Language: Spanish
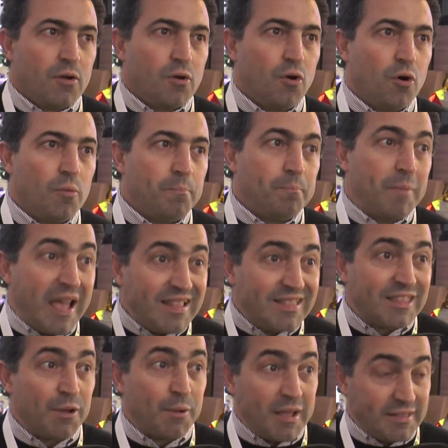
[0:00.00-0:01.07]
con
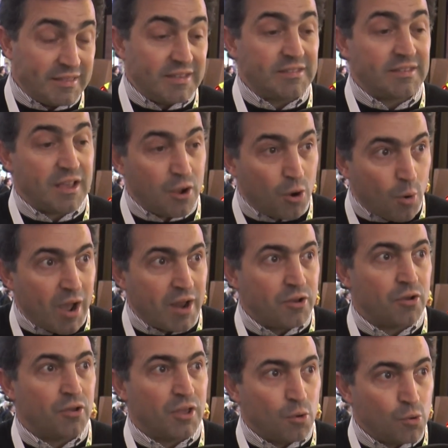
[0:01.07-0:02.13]
20, 25
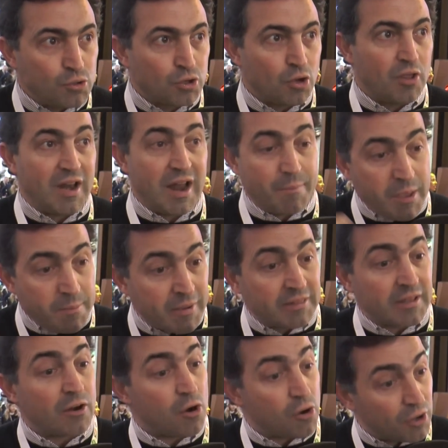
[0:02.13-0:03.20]
años de uso de la misma
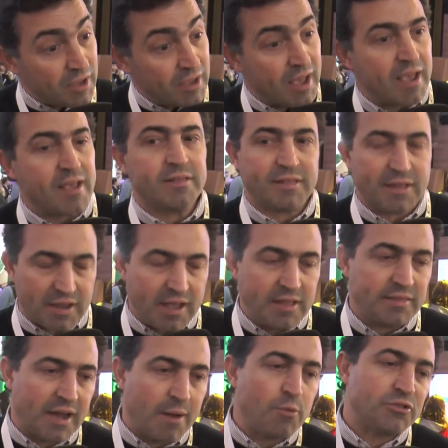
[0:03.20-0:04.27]
tecnología
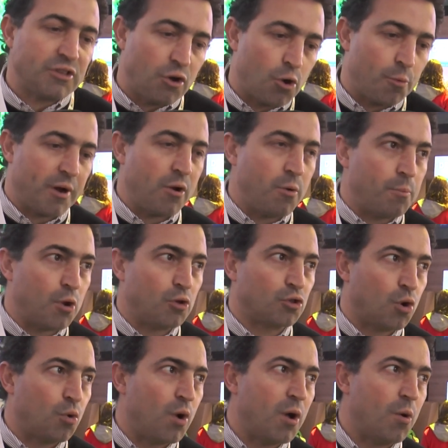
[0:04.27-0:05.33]
entramos a incorporar un
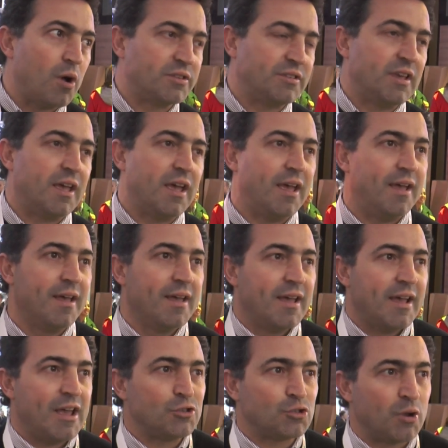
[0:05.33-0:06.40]
producto nuevo, así que
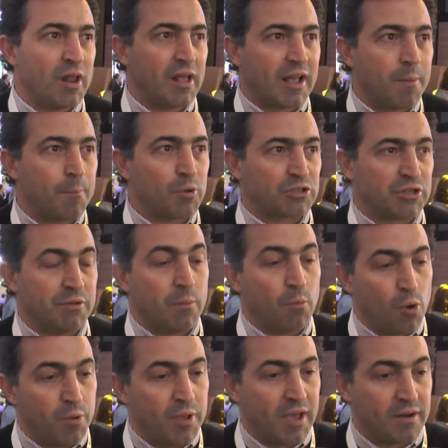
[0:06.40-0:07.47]
eso en el campo se ve
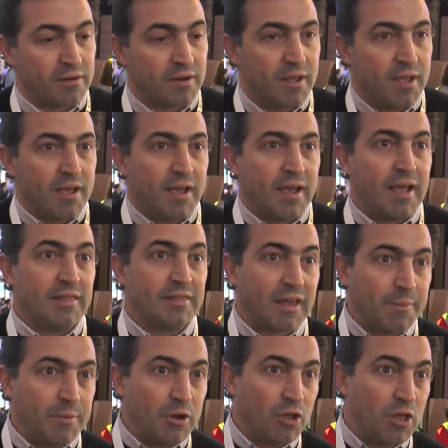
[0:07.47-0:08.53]
muy bien en
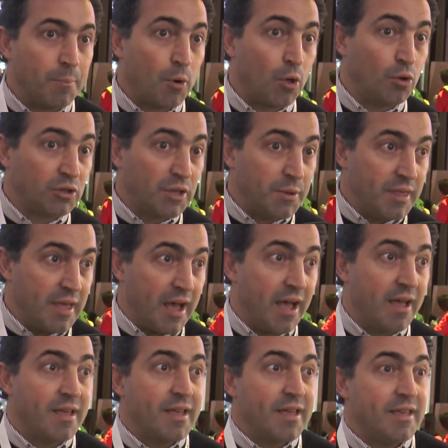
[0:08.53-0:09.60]
términos de productividad.
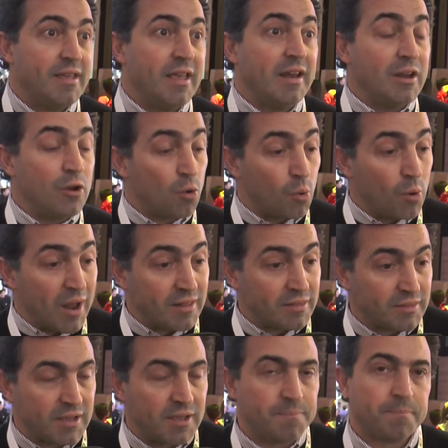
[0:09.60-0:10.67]
Y el
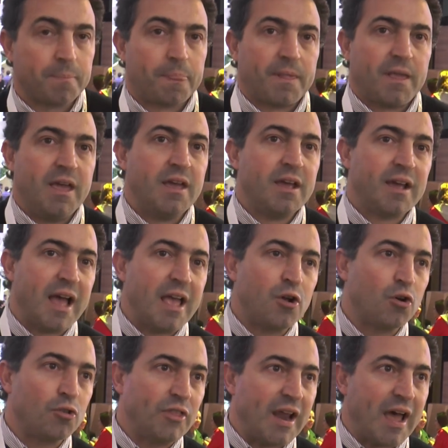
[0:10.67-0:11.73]
inoculante es
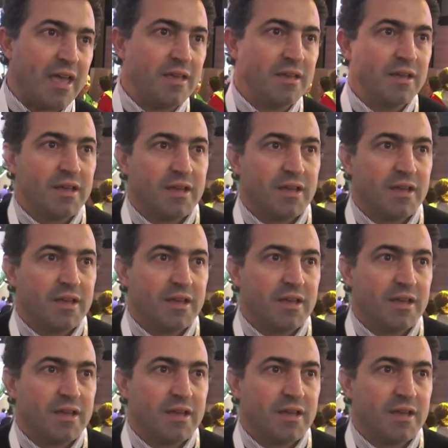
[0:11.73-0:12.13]
HycoDry, Dry,